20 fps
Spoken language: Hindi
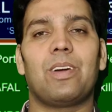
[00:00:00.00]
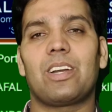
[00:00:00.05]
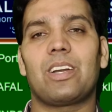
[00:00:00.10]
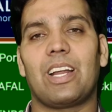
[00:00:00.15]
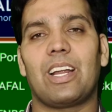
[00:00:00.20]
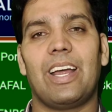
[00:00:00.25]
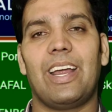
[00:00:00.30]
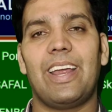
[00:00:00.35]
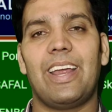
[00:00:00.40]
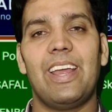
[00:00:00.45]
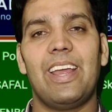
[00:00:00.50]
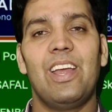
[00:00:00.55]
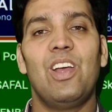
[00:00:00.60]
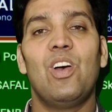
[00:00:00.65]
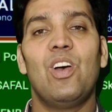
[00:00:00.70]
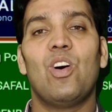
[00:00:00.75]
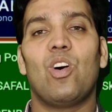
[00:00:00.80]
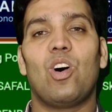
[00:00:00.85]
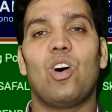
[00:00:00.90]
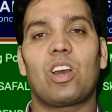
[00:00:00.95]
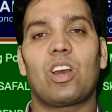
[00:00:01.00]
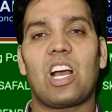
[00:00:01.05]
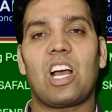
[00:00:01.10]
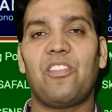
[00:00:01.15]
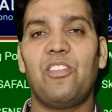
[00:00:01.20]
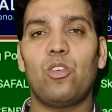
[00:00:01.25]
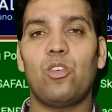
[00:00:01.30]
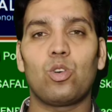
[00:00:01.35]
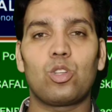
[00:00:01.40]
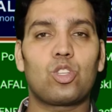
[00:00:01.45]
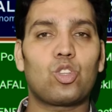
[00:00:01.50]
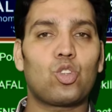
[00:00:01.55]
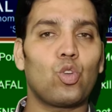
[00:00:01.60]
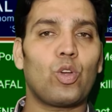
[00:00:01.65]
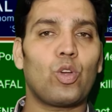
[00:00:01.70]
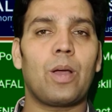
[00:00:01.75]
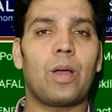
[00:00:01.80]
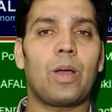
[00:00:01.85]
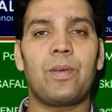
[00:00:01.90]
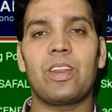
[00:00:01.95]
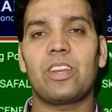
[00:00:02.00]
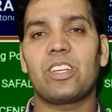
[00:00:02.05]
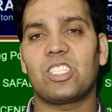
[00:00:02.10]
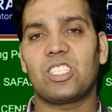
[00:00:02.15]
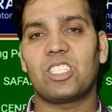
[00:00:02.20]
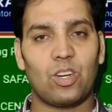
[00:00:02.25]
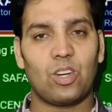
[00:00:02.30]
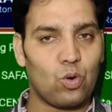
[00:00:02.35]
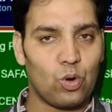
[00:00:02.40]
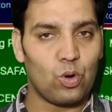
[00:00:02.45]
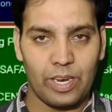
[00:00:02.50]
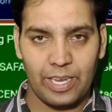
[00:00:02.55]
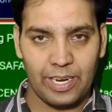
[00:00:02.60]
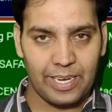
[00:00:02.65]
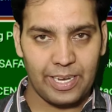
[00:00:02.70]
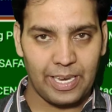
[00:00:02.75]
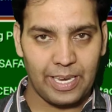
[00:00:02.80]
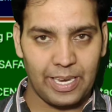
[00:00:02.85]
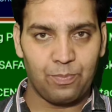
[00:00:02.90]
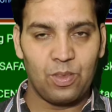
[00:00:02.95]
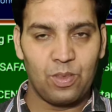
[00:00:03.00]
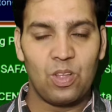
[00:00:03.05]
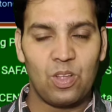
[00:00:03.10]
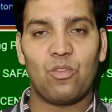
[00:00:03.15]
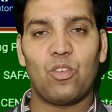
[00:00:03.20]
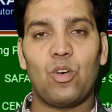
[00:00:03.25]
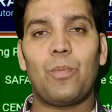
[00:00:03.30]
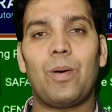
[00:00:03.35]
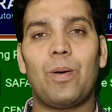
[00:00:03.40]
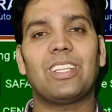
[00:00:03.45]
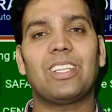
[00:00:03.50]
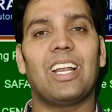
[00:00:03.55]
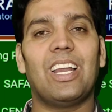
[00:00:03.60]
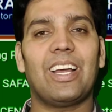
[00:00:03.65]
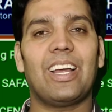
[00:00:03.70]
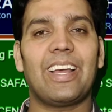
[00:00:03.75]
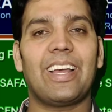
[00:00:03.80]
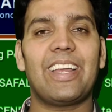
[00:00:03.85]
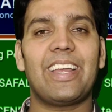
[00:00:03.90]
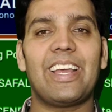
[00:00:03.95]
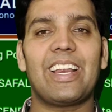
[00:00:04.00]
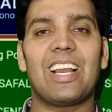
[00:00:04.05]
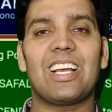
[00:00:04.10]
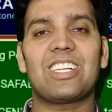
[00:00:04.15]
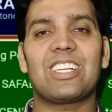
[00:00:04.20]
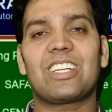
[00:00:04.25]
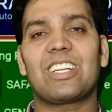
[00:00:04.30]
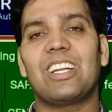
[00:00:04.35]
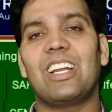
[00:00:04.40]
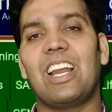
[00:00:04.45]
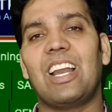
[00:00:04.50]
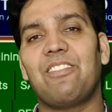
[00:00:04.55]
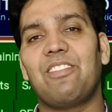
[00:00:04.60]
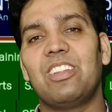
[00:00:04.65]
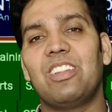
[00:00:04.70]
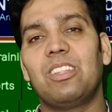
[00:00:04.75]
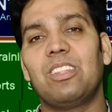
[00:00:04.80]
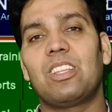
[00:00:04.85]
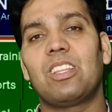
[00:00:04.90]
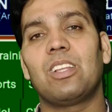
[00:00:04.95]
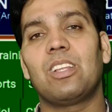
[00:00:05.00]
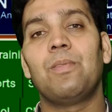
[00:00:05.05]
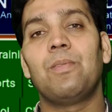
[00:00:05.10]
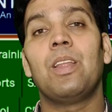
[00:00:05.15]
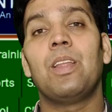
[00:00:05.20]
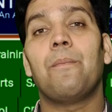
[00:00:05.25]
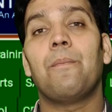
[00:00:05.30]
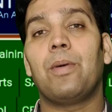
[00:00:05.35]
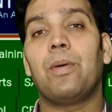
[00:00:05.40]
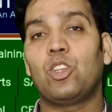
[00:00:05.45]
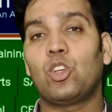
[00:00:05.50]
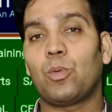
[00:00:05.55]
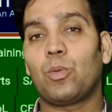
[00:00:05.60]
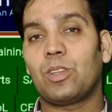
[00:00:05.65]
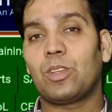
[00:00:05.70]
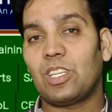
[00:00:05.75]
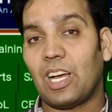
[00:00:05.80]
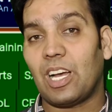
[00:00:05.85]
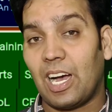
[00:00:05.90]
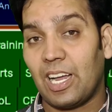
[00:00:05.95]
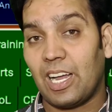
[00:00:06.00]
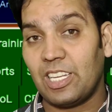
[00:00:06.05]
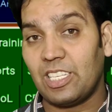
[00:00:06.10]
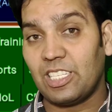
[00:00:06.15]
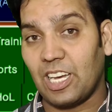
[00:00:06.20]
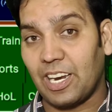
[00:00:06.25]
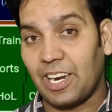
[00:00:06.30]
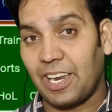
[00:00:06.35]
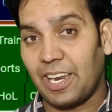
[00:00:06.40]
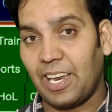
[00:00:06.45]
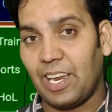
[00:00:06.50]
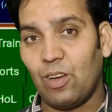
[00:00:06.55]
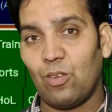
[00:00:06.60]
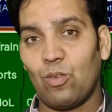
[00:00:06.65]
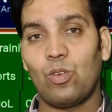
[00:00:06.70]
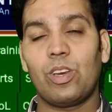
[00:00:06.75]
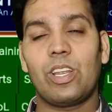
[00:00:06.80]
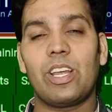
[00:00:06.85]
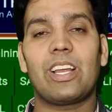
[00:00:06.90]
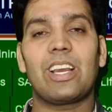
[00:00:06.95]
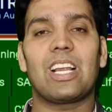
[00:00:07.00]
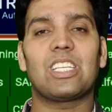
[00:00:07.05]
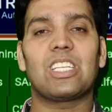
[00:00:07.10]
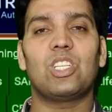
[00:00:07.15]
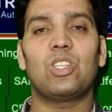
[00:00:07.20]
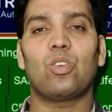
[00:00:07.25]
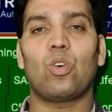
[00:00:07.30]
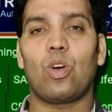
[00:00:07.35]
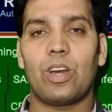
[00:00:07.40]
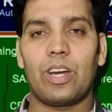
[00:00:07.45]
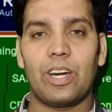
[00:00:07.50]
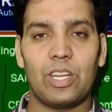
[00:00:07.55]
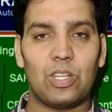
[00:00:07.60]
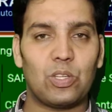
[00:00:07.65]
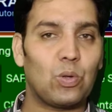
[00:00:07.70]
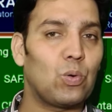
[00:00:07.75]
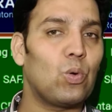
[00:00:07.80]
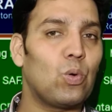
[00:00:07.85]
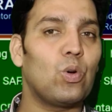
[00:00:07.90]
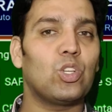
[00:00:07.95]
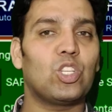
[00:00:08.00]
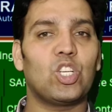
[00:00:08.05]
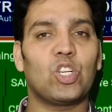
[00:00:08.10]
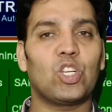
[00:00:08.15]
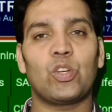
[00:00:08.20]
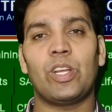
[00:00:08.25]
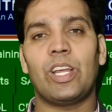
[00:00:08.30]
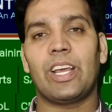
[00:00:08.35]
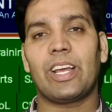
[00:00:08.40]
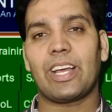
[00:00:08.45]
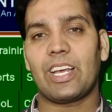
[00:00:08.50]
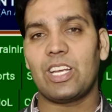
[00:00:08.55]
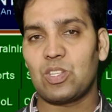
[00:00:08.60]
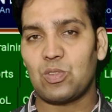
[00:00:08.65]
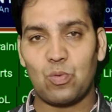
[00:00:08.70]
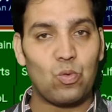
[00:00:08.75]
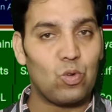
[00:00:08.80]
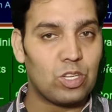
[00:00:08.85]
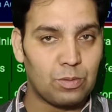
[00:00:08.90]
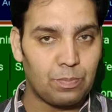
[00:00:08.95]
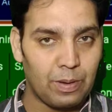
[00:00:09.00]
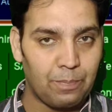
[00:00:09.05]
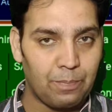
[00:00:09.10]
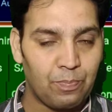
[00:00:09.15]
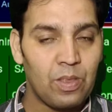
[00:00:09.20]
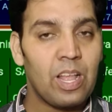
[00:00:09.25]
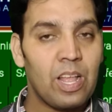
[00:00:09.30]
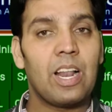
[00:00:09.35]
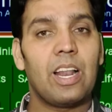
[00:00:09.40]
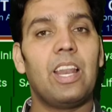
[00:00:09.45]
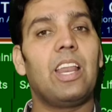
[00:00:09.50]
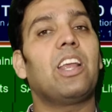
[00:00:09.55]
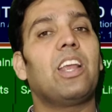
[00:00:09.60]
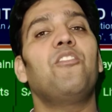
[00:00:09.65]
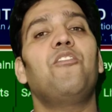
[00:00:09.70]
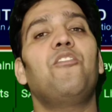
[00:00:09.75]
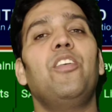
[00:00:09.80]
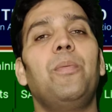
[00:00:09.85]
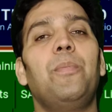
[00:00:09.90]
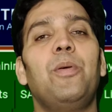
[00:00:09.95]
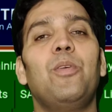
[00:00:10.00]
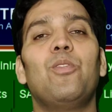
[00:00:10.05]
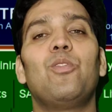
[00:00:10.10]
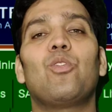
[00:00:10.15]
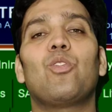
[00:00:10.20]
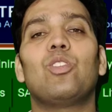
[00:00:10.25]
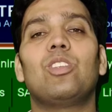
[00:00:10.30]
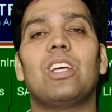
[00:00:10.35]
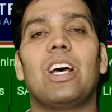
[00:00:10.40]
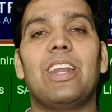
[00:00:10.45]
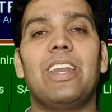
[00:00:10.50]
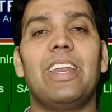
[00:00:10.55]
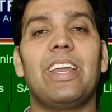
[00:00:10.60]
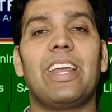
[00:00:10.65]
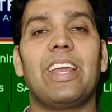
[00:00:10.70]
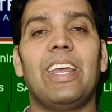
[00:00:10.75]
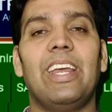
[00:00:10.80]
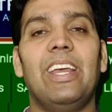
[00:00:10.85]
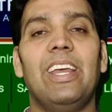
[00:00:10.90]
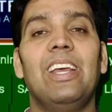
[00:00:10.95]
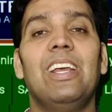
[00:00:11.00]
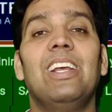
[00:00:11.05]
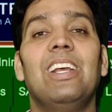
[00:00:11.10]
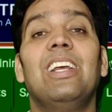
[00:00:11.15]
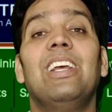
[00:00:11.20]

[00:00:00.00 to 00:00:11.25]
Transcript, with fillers: पड़ रहा है और काफी उत्सुक है अपने रिजल्ट को लेकर के वो बात अलग है कि क्लास इलेवंथ में जो बच्चे आने जा रहे हैं उनकी क्लासेस ऑलरेडी शुरू हो चुकी हैं कई स्कूल्स में लेकिन फिर भी उनको जानने की